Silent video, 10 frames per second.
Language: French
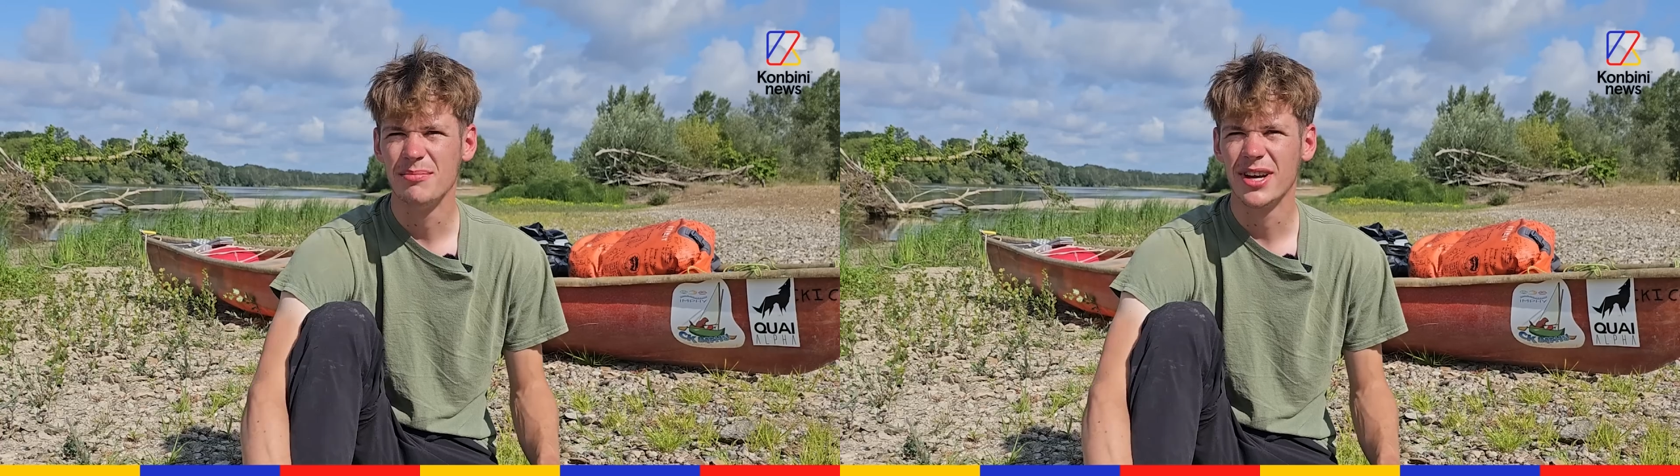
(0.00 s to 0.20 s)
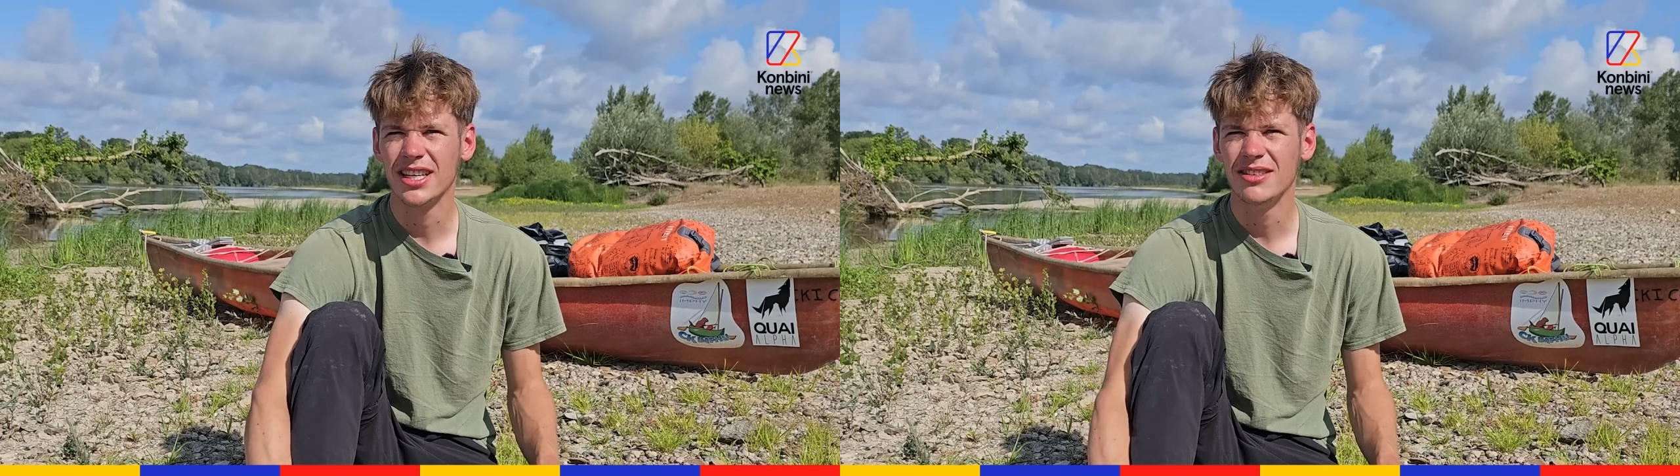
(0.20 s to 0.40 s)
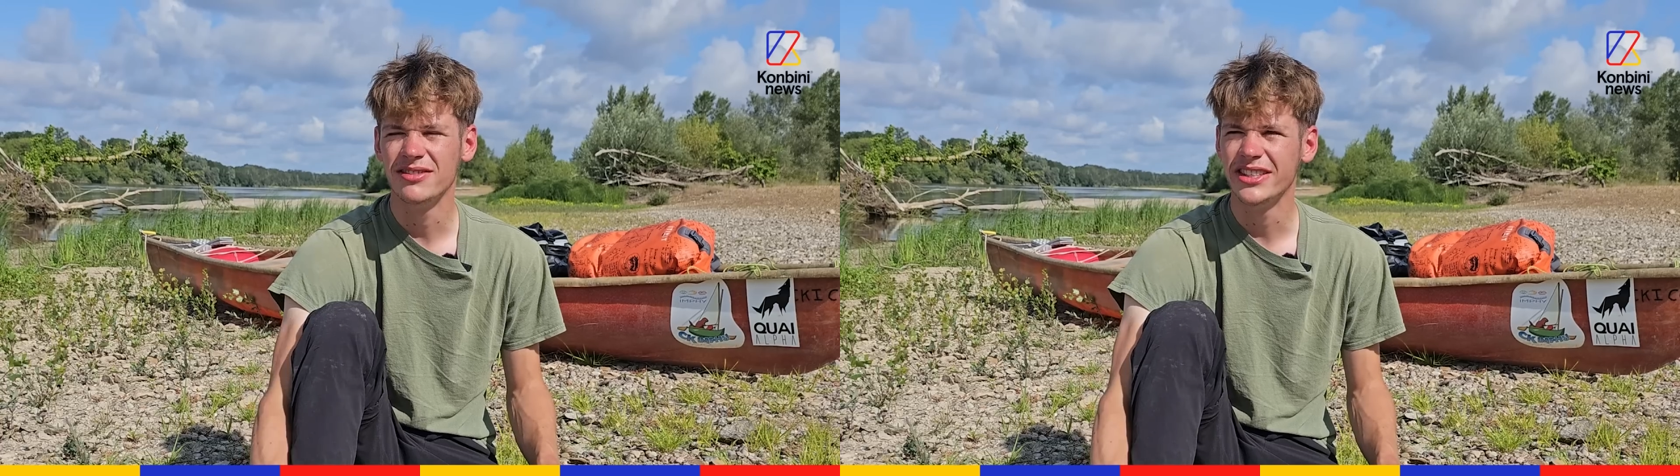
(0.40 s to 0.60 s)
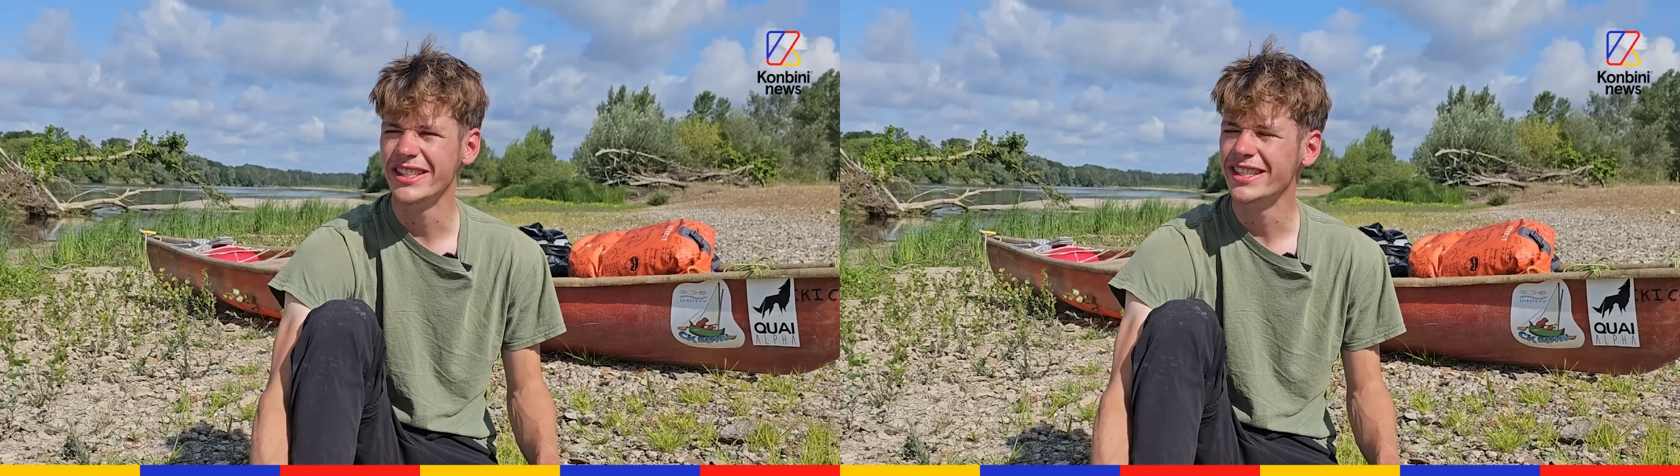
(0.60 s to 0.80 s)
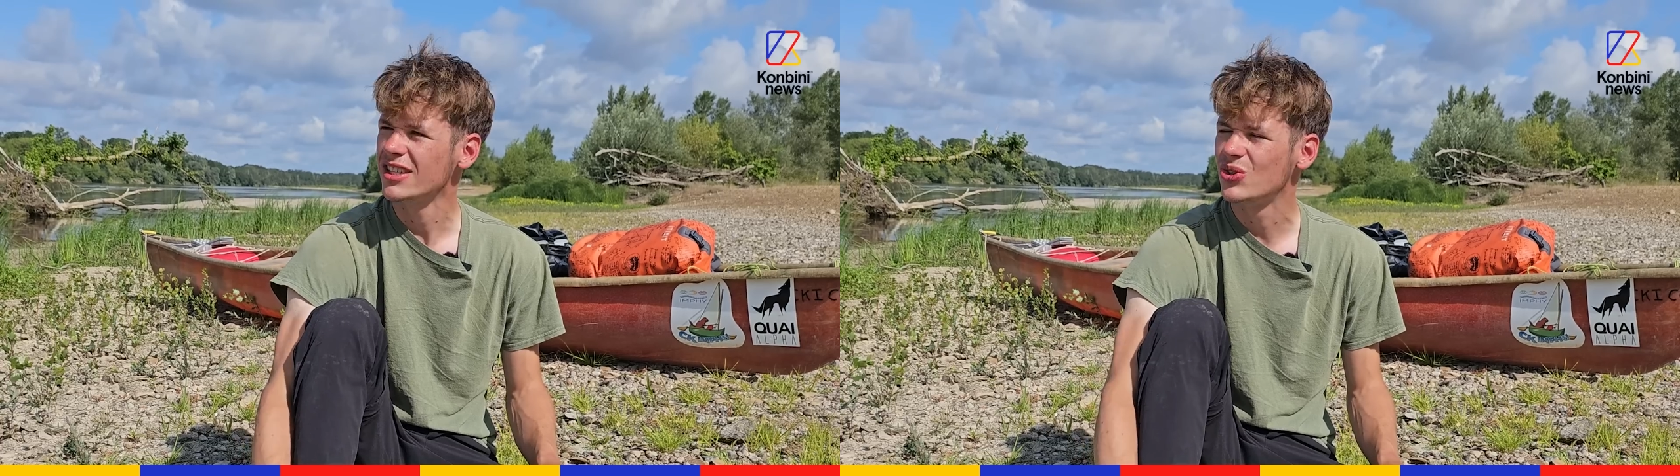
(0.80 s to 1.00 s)
m'est
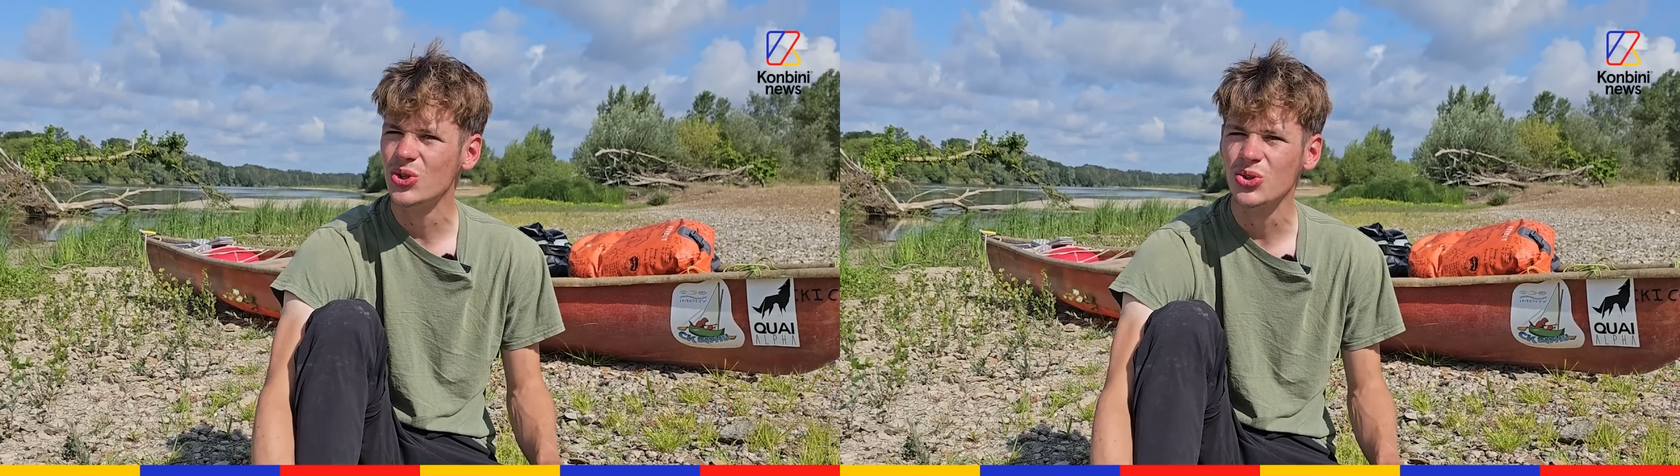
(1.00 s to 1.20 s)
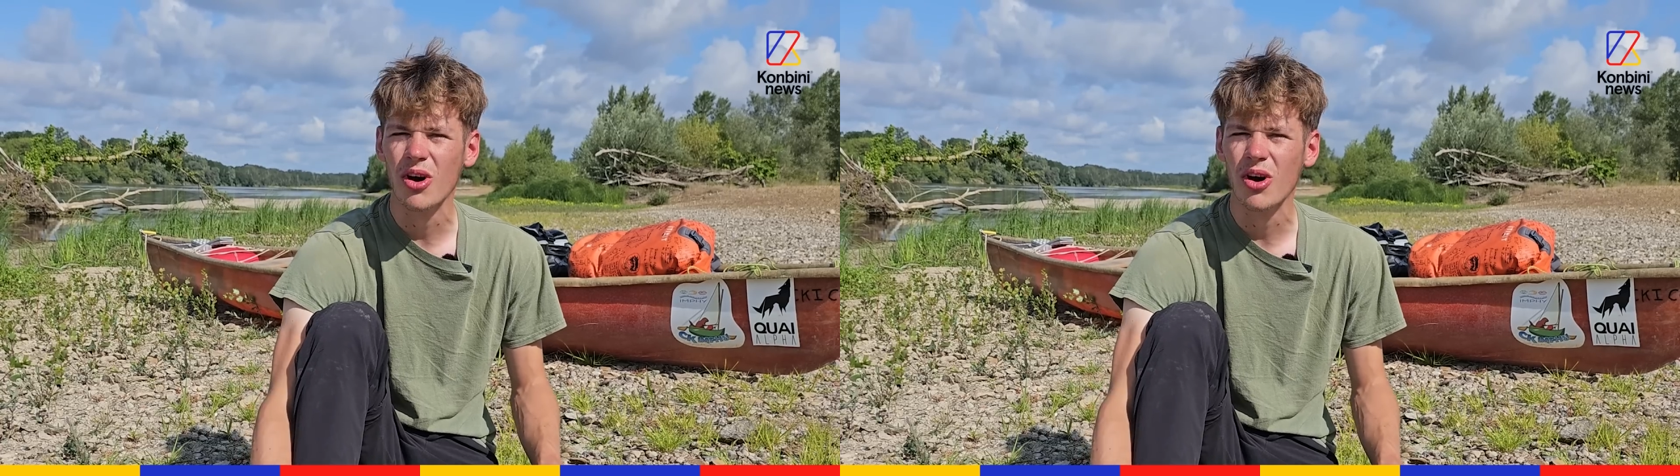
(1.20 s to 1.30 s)
arrivé deux,